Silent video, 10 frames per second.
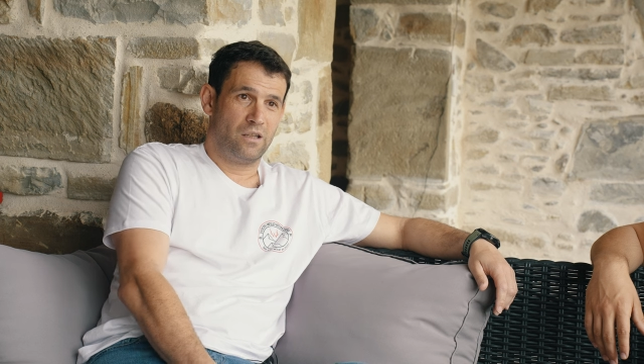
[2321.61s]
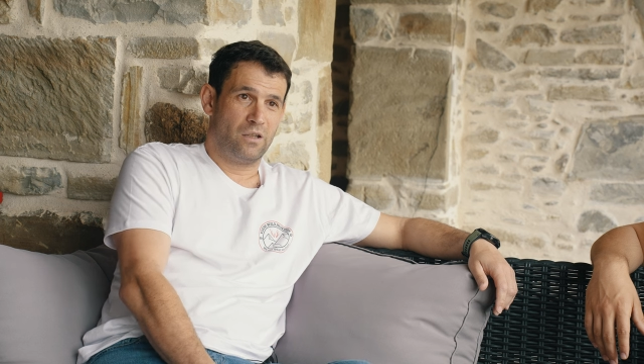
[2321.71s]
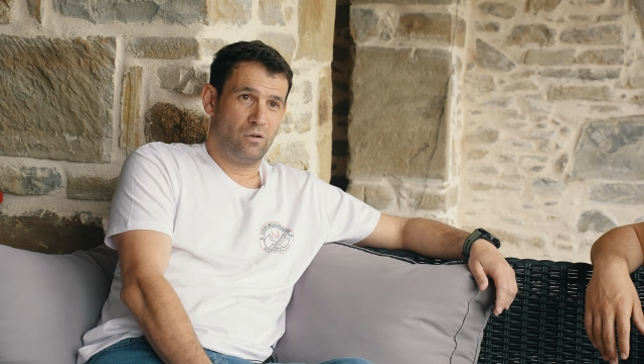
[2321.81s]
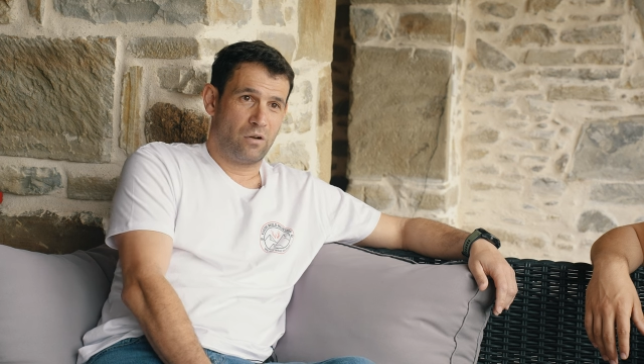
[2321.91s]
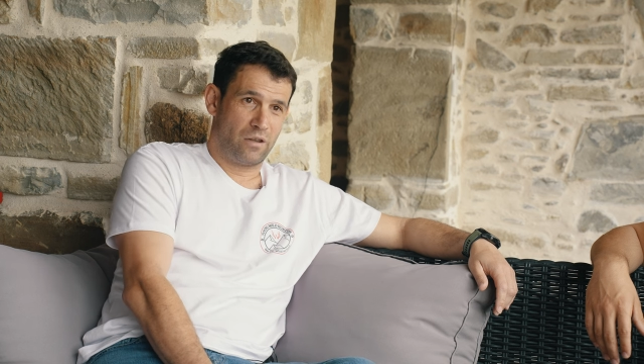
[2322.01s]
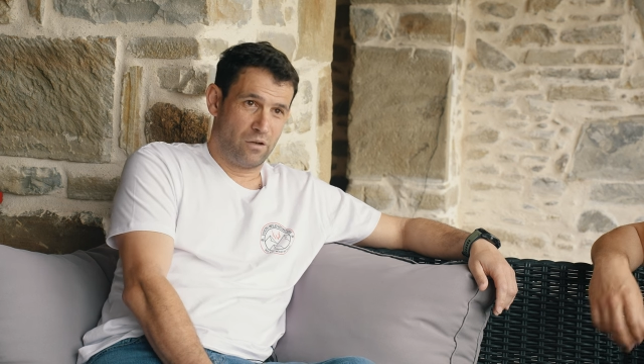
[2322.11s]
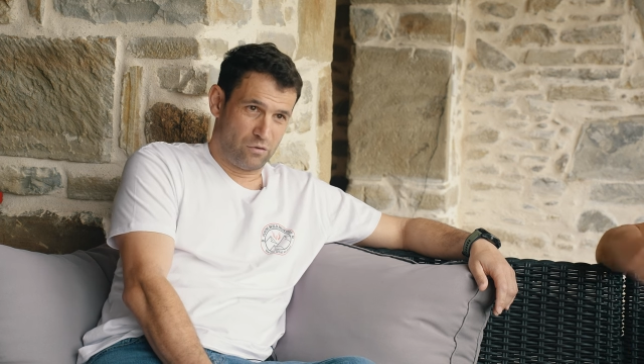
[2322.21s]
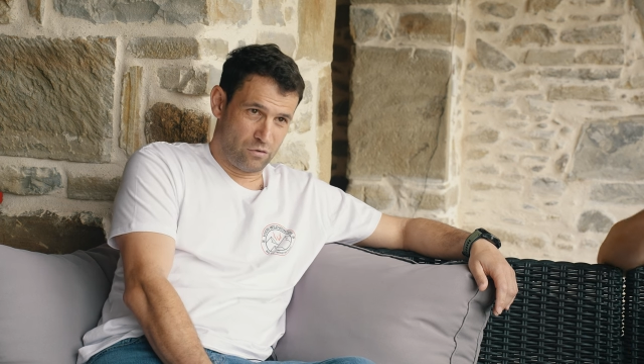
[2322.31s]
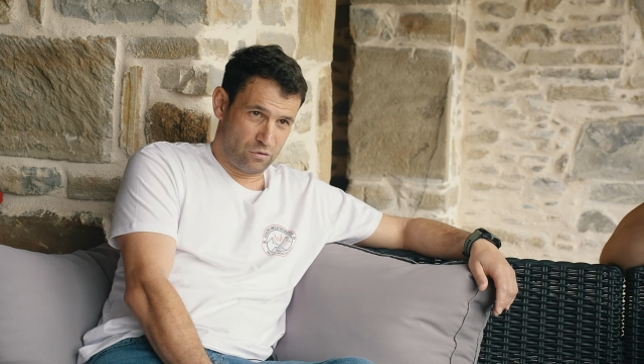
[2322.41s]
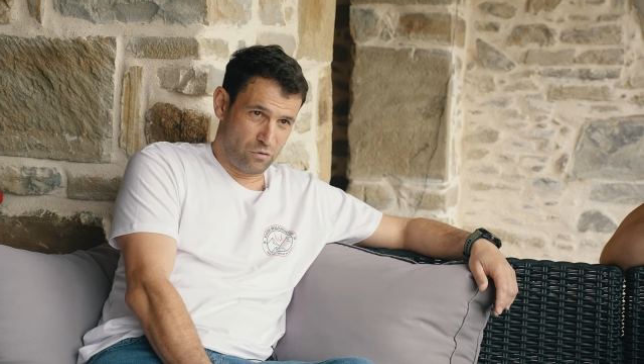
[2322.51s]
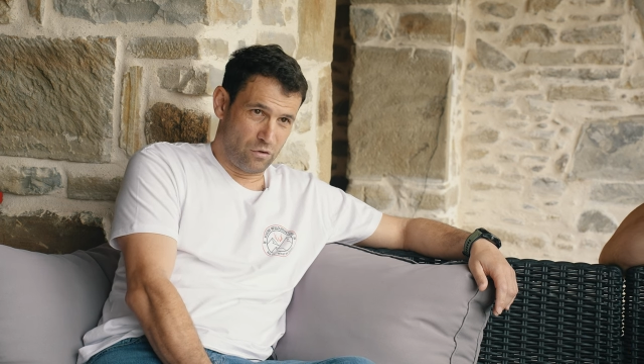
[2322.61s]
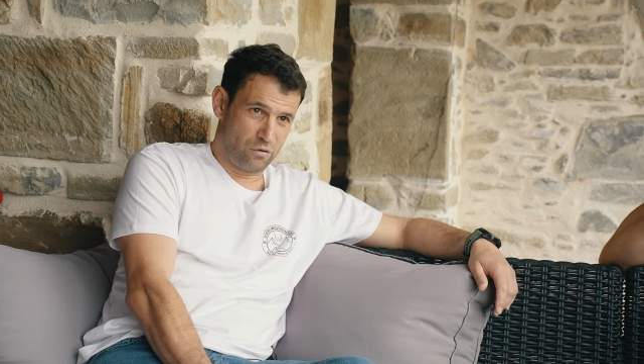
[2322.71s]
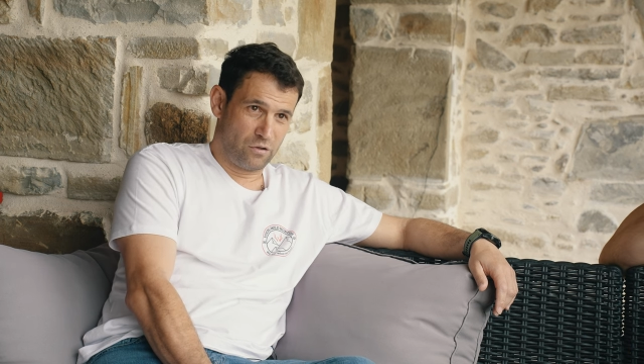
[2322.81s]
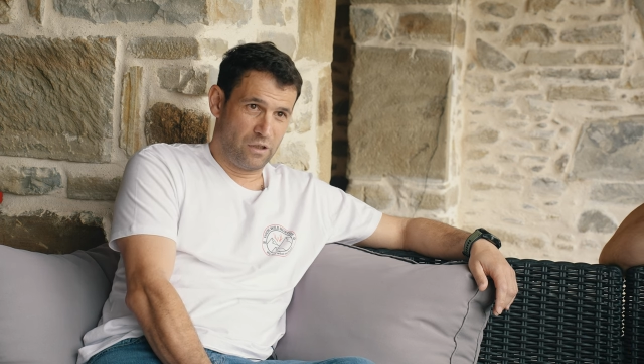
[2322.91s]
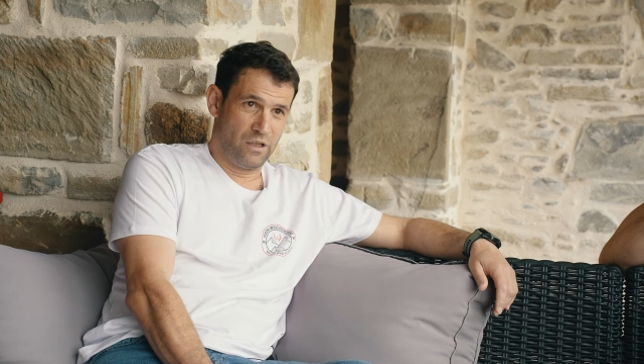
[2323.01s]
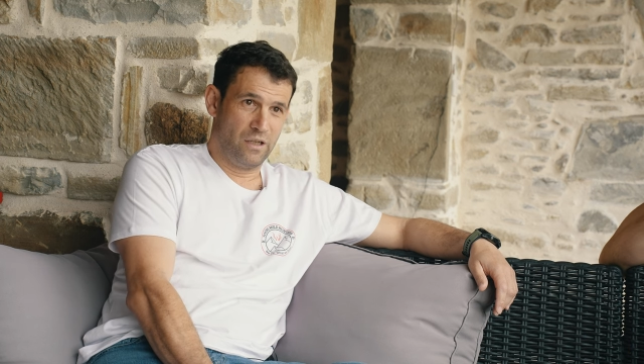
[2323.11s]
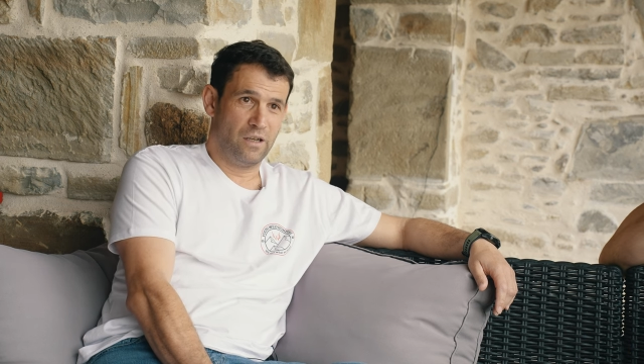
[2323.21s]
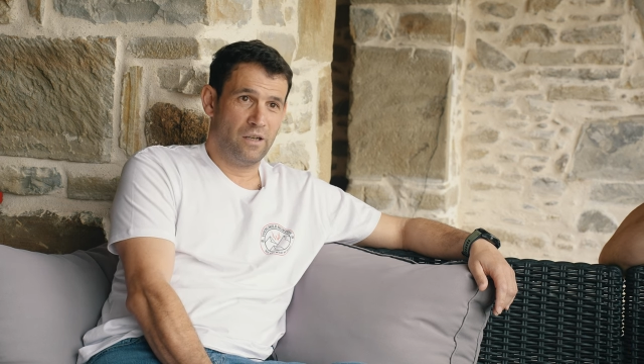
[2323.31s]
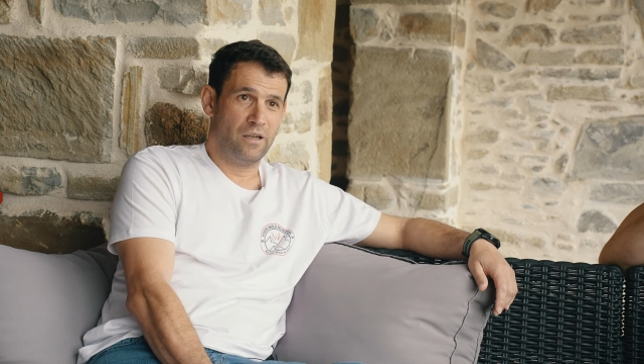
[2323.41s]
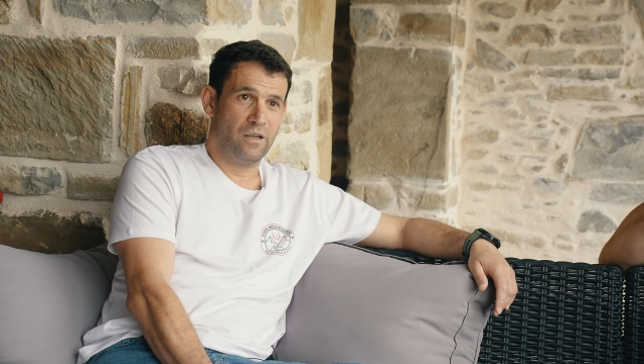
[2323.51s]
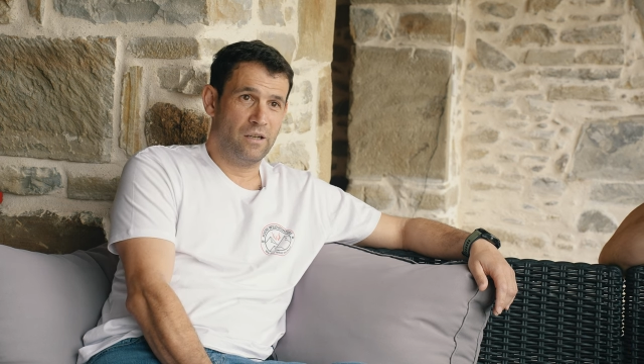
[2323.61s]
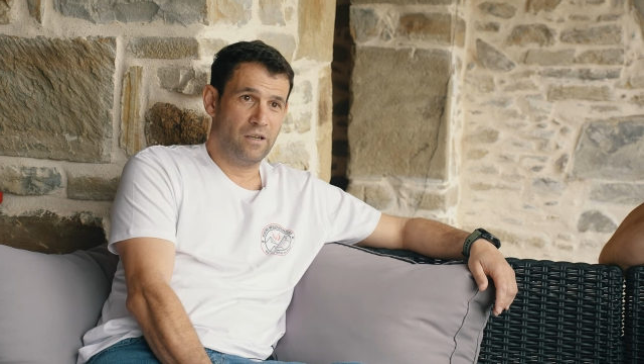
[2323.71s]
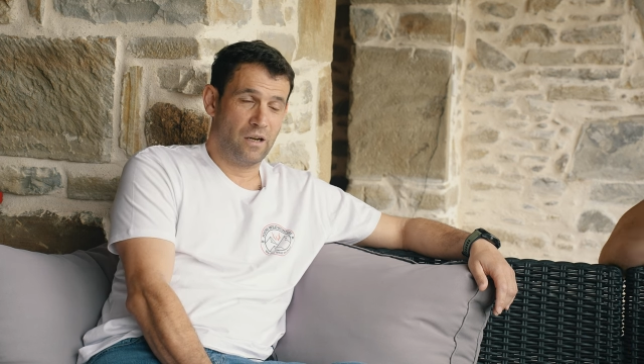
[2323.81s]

tengo que hacer otros corzos en